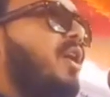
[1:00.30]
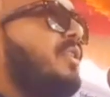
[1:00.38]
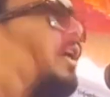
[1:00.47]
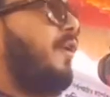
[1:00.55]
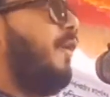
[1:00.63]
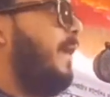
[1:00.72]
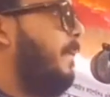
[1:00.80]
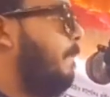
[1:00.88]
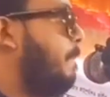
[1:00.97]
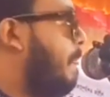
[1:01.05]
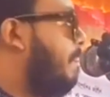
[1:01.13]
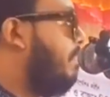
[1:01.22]
হত্যা করে
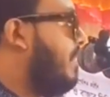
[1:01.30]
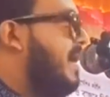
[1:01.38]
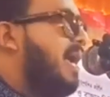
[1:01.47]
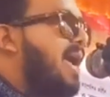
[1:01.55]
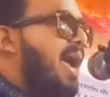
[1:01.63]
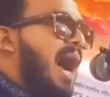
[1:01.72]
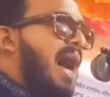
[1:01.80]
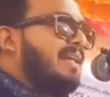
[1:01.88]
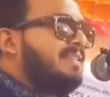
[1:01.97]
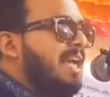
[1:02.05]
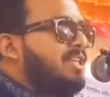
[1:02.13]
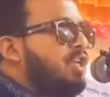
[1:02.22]

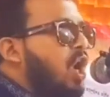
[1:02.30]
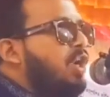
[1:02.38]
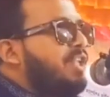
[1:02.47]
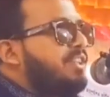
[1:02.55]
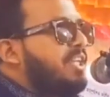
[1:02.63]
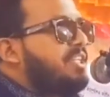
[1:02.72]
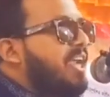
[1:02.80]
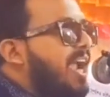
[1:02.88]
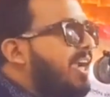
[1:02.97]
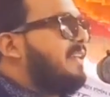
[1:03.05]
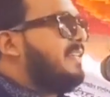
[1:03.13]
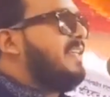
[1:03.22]
আজকে জননেত্রী
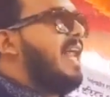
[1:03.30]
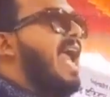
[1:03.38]
শেখ হাসিনা